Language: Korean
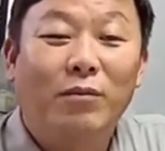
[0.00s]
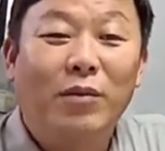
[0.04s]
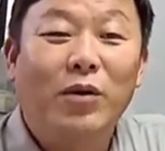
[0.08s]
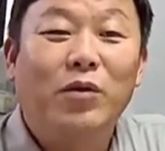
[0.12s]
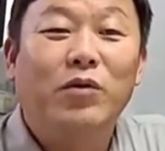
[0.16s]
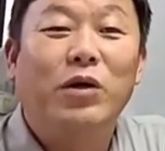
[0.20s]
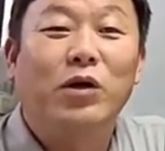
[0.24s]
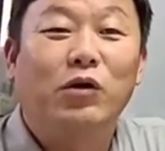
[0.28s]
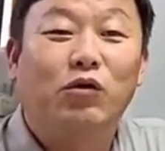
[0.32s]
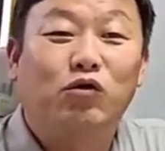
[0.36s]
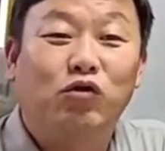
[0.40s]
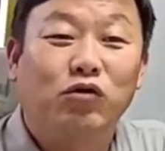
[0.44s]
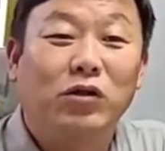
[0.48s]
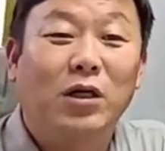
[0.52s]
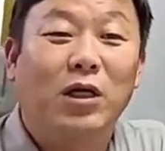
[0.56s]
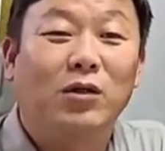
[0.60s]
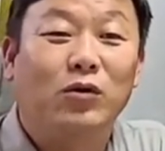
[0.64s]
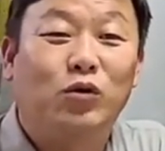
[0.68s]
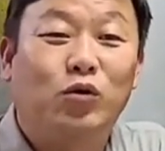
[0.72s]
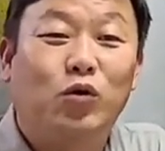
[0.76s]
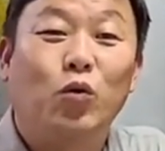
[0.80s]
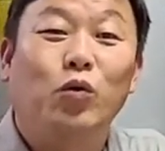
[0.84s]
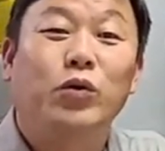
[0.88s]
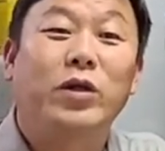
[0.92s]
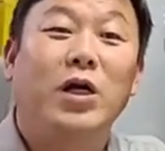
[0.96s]
미국의 중요,
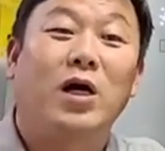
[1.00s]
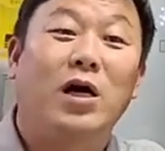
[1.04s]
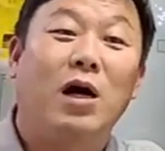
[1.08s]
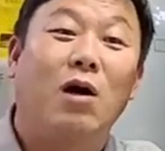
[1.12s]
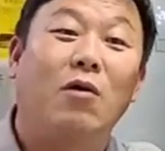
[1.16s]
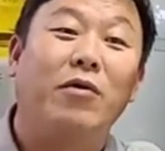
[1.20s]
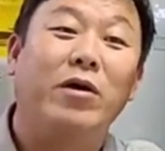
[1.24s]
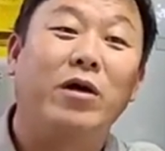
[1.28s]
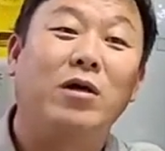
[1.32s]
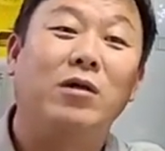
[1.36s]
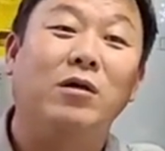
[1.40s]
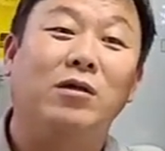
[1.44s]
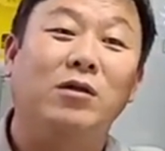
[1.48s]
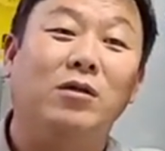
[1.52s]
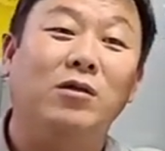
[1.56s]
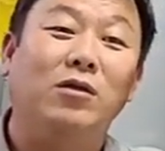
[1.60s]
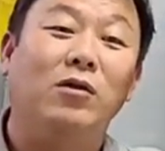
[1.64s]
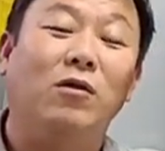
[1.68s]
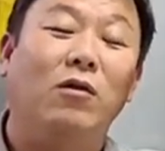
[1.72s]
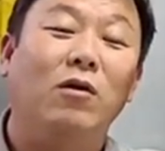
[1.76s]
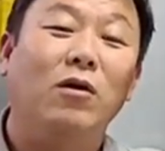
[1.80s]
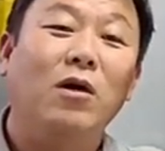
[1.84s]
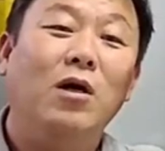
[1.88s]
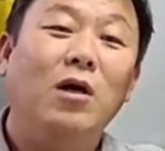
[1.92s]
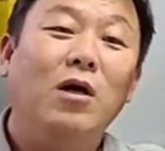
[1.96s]
좋은 작가고 그랬거든요.